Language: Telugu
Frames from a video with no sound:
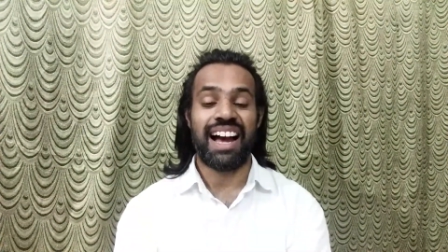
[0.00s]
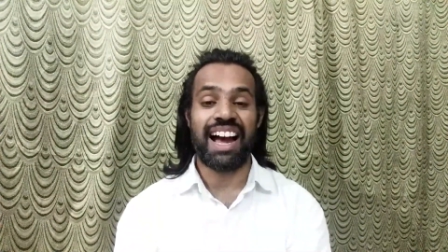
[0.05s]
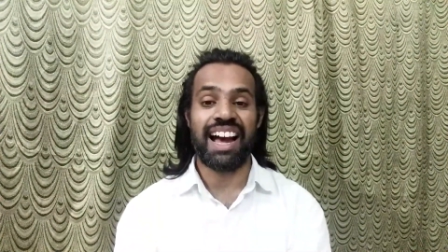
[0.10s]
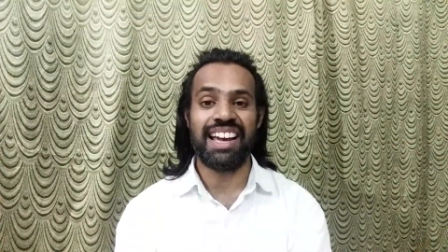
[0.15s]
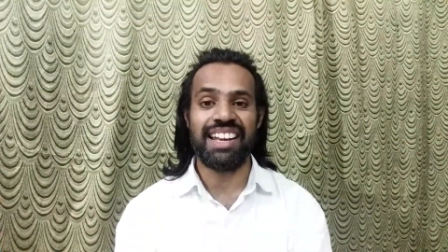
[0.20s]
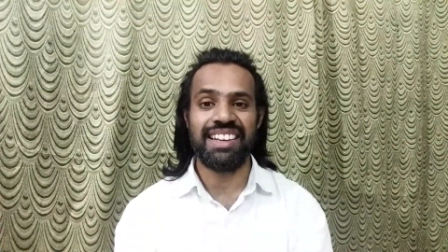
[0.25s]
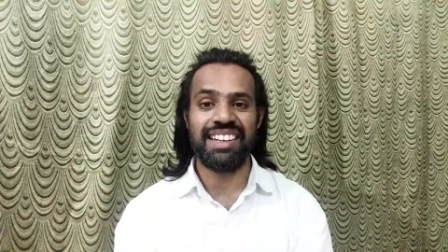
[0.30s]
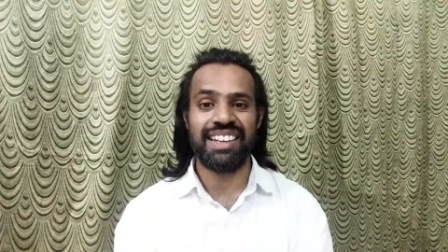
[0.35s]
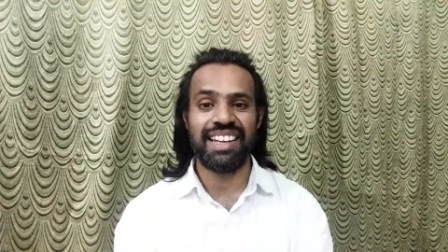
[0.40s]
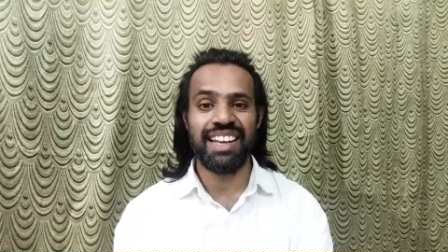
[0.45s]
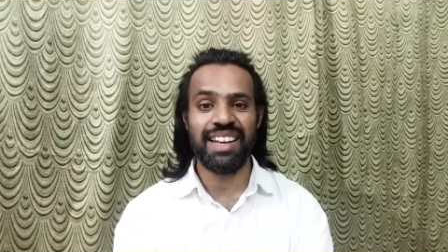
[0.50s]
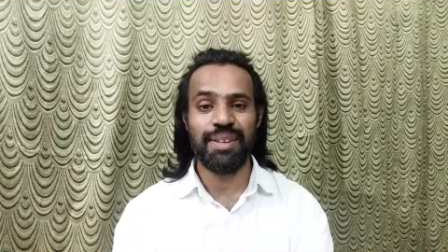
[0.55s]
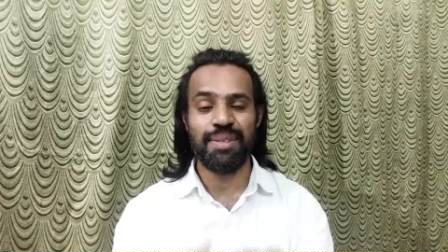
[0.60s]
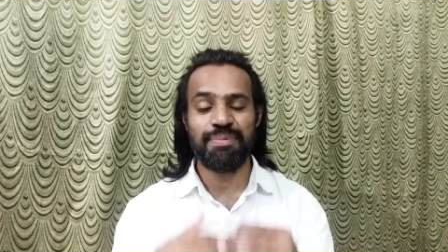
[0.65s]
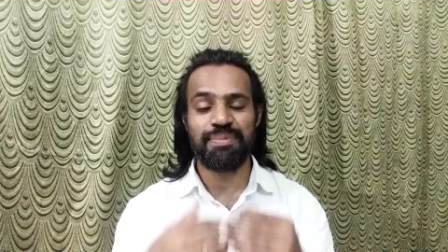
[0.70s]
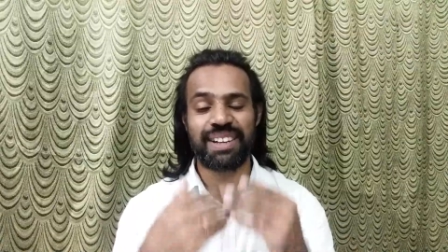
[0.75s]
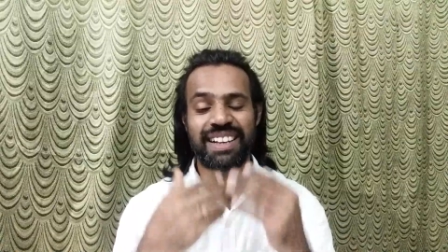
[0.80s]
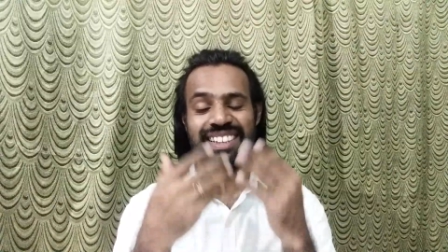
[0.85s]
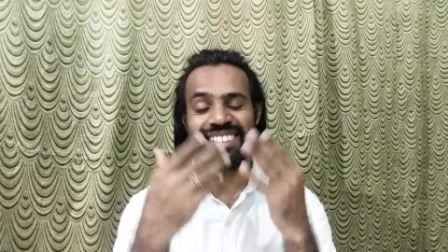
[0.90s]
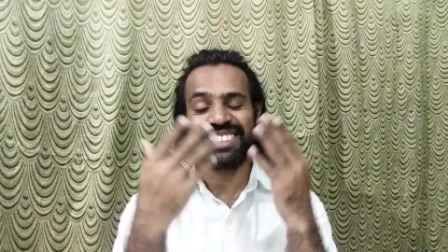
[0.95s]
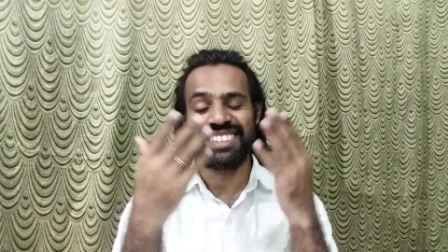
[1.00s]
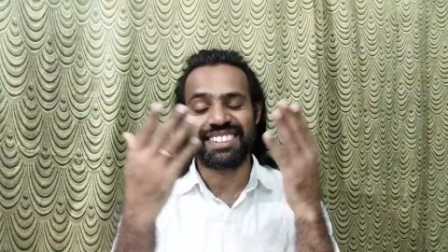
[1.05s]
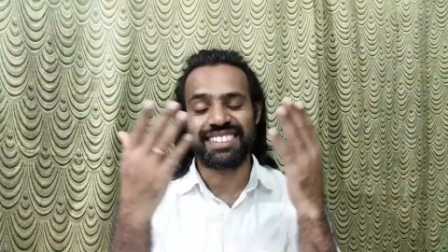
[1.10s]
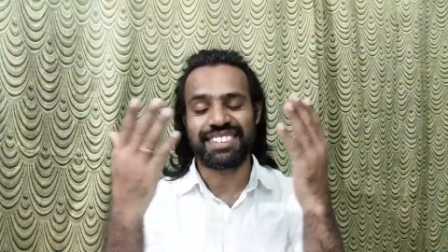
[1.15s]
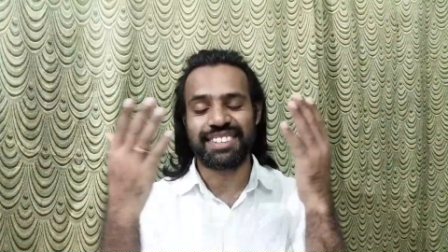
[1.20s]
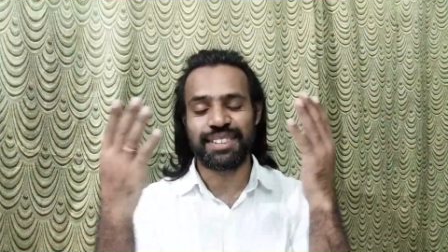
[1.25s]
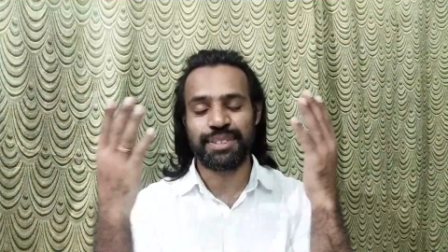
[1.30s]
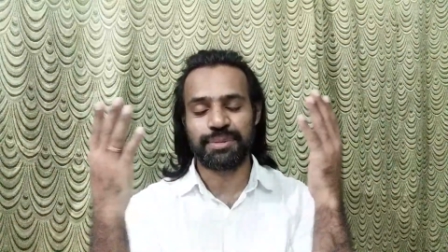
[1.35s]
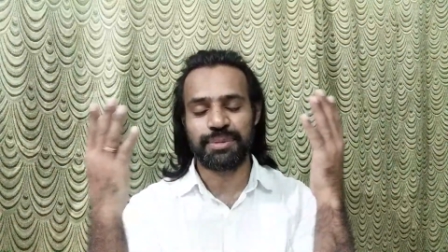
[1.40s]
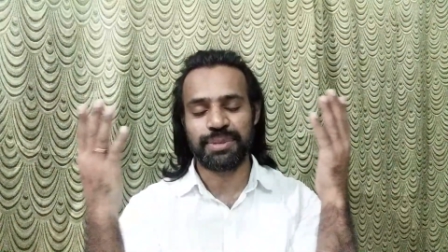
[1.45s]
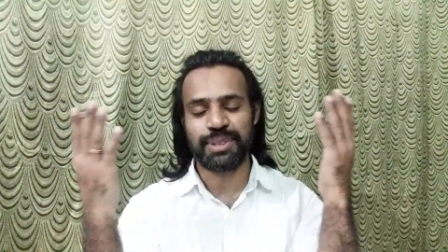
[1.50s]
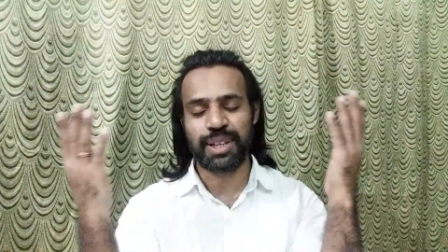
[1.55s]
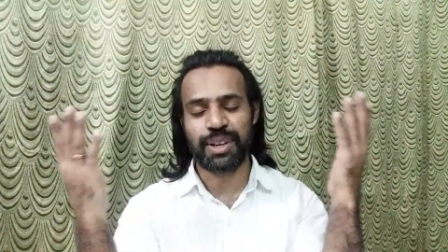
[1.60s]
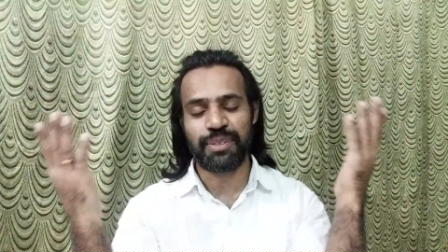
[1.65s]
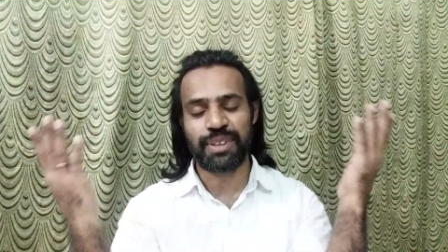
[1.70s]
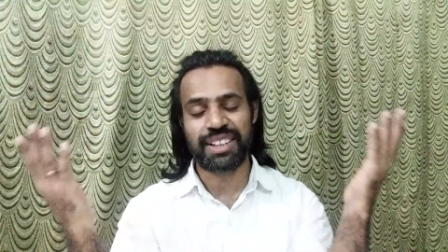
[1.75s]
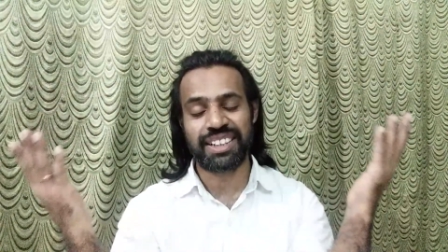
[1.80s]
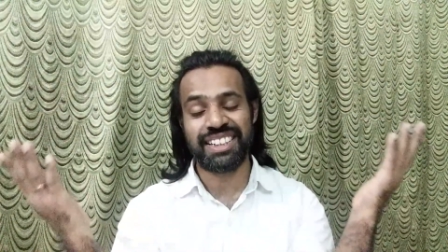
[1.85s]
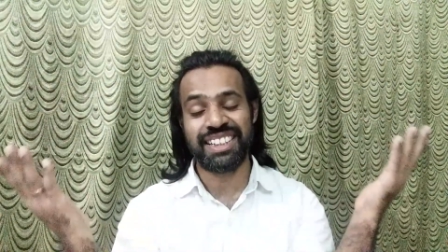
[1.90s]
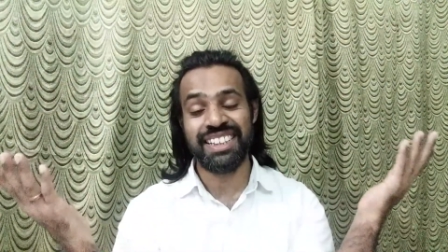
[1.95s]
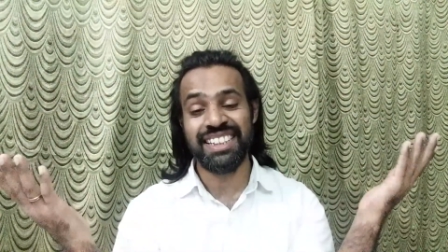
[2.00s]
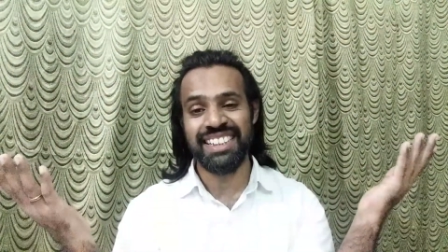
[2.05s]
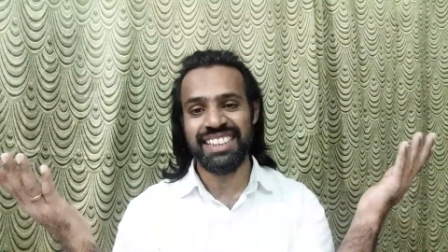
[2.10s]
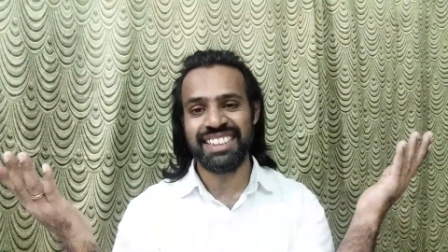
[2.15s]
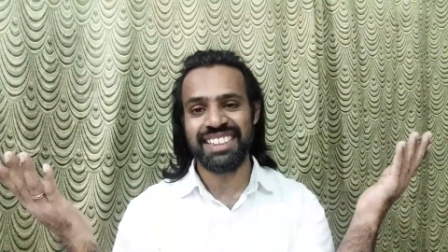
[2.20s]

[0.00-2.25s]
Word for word: ఆయన్నే ప్రైస్ చేస్తున్నాం ఎవరిని